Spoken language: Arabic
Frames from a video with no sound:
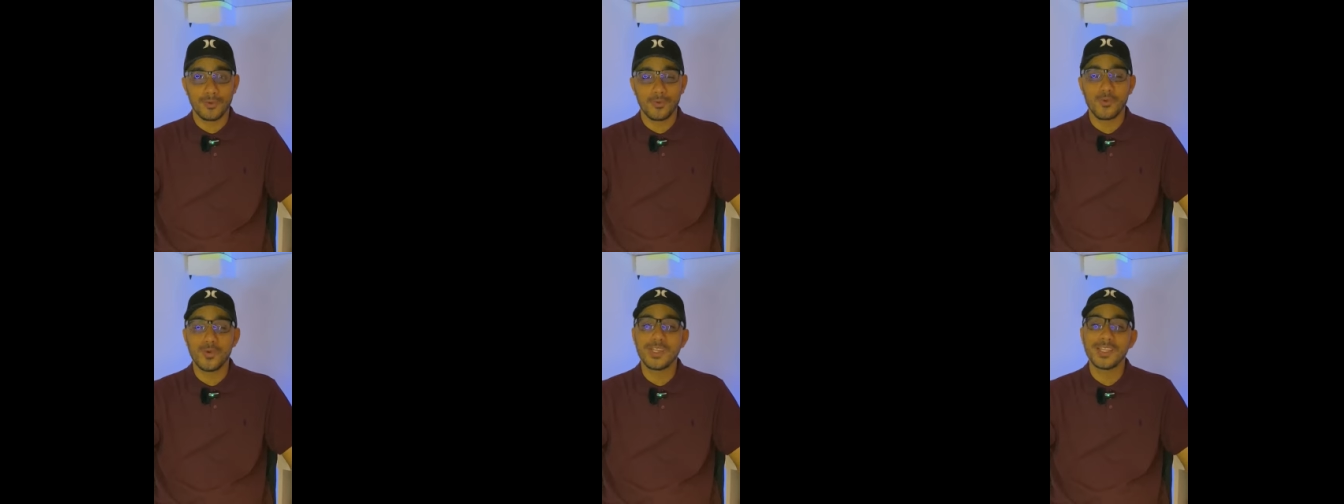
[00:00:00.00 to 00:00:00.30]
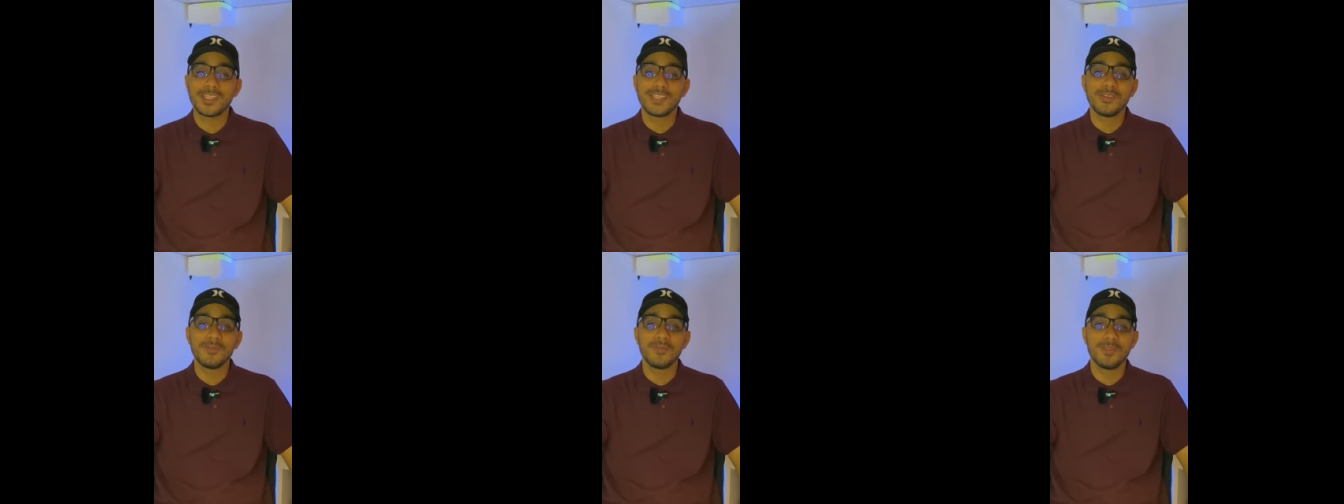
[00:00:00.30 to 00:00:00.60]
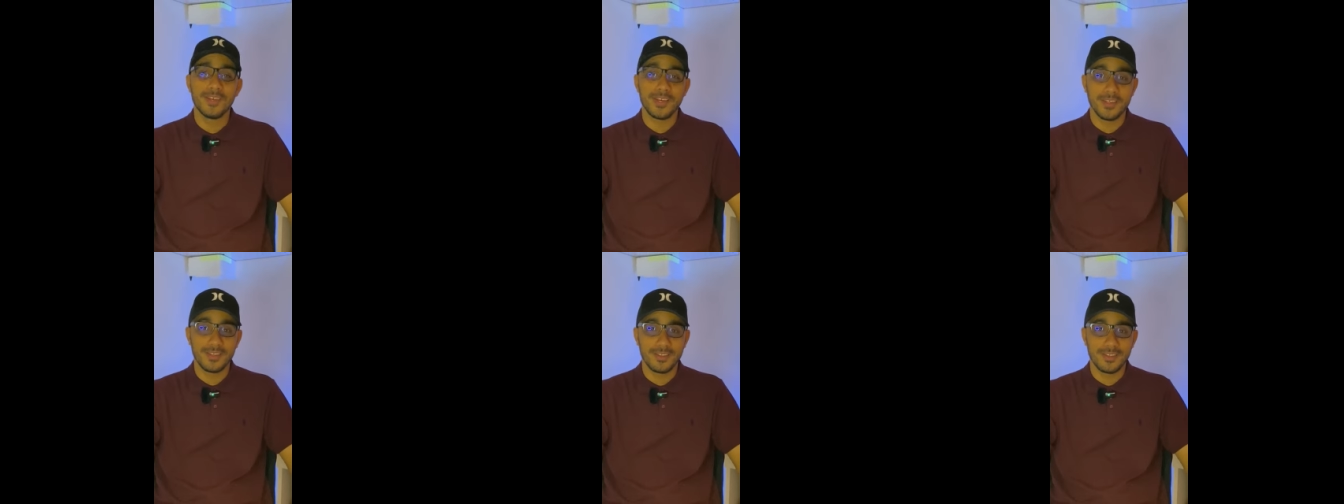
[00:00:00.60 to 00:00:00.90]

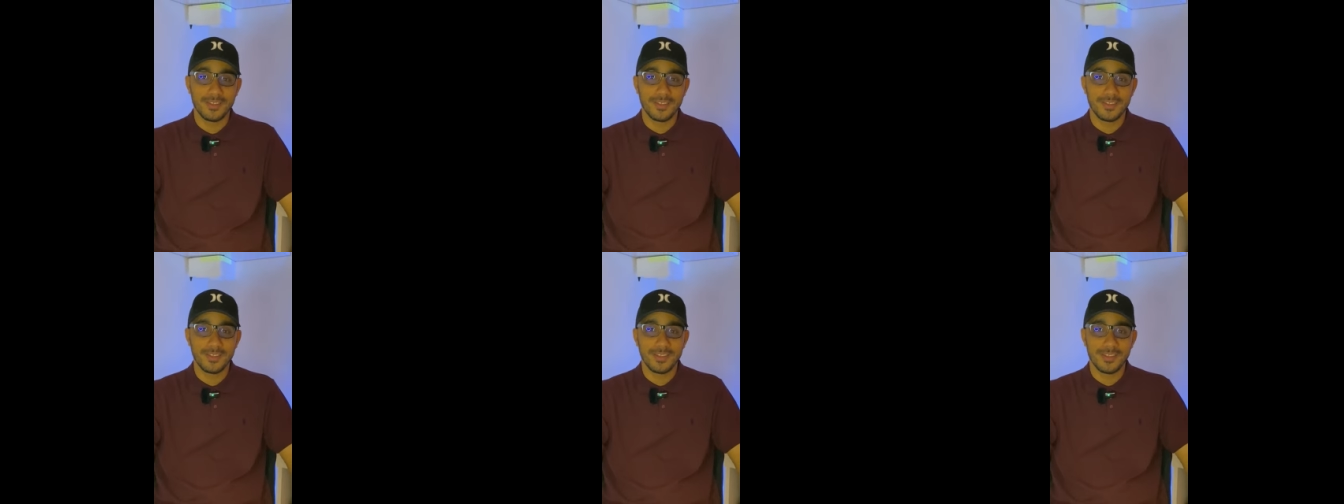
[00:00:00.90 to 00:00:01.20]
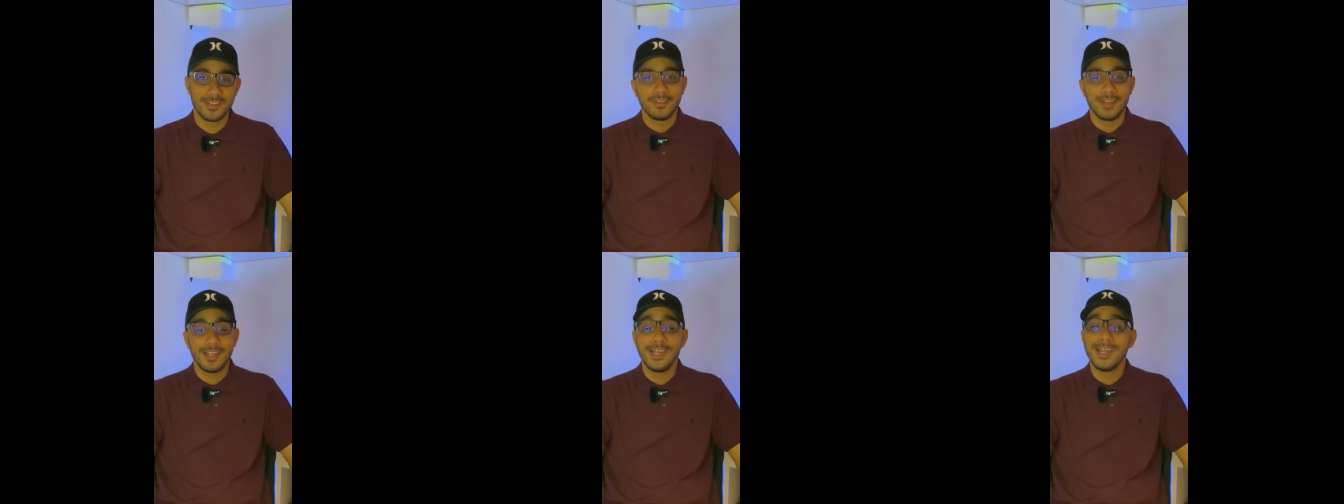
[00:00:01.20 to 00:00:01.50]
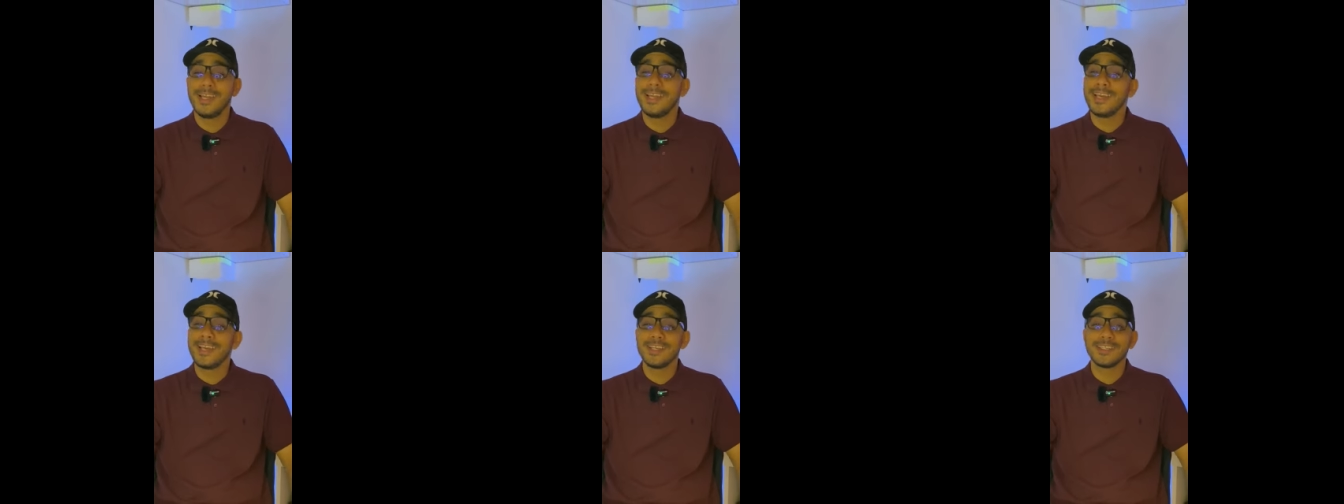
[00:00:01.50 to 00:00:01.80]
والاستبداد
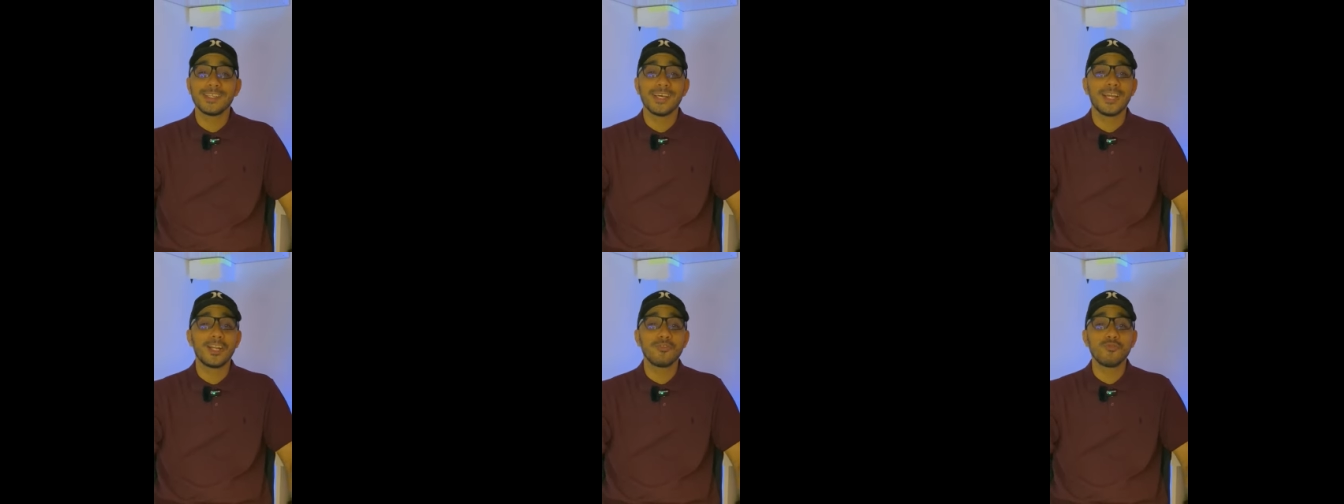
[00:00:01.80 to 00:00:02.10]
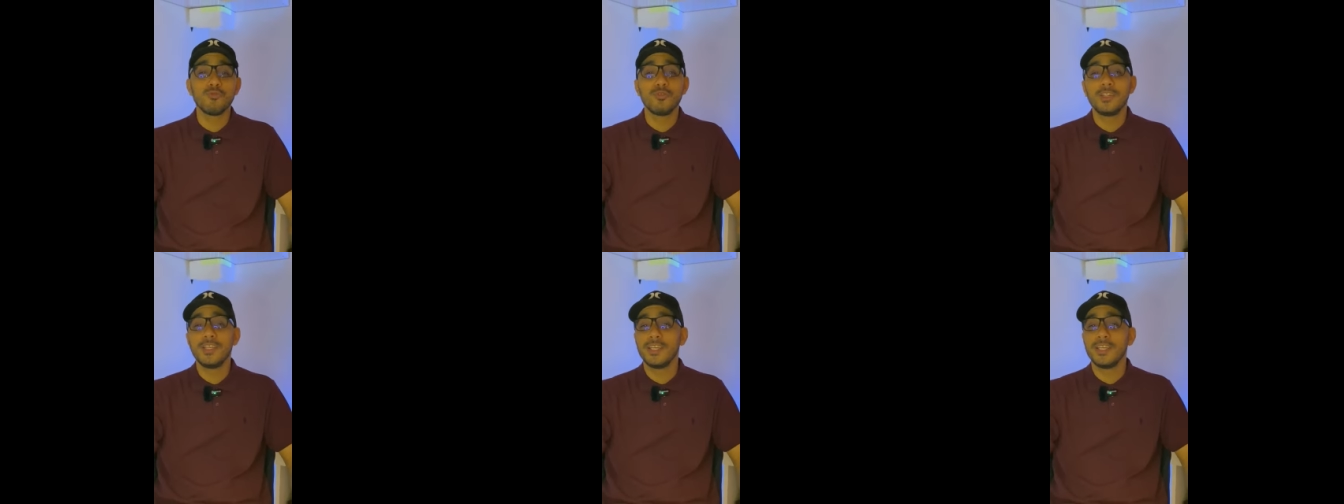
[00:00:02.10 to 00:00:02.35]
اللي كيتعرضوا